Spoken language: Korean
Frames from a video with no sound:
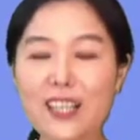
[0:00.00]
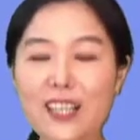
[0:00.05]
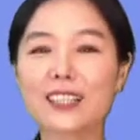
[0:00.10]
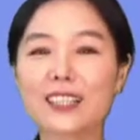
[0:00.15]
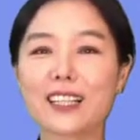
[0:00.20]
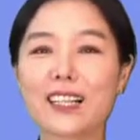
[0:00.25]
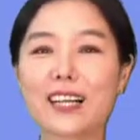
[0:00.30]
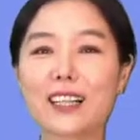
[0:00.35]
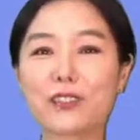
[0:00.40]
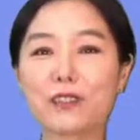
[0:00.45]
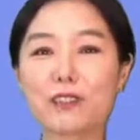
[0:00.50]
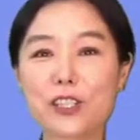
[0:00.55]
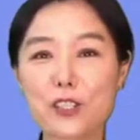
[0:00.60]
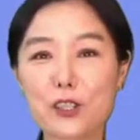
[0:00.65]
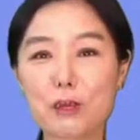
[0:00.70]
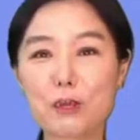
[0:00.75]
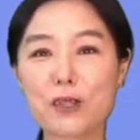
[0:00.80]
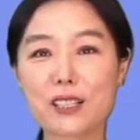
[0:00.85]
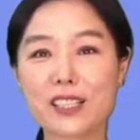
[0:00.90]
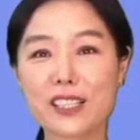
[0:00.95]
각
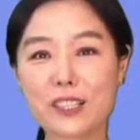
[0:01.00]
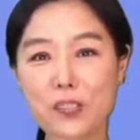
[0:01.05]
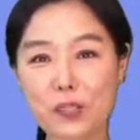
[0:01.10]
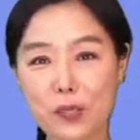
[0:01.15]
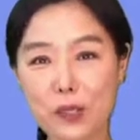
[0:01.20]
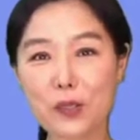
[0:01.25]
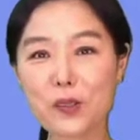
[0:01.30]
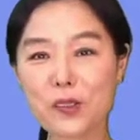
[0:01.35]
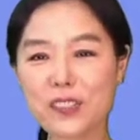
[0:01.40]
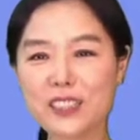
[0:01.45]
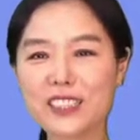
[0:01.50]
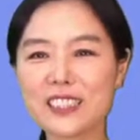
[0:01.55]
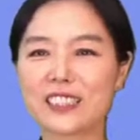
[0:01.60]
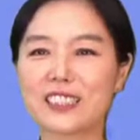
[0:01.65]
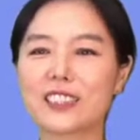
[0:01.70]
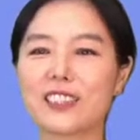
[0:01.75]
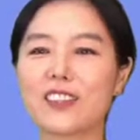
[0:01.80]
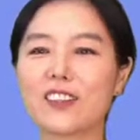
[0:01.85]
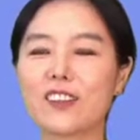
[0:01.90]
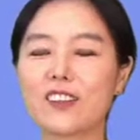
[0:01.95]
팩션마다 슬로건이
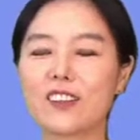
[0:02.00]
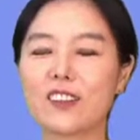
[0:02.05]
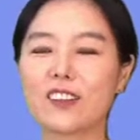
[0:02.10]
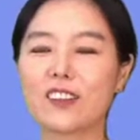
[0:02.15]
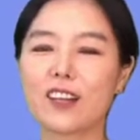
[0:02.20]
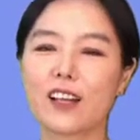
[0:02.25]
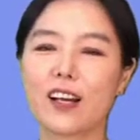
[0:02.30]
있죠.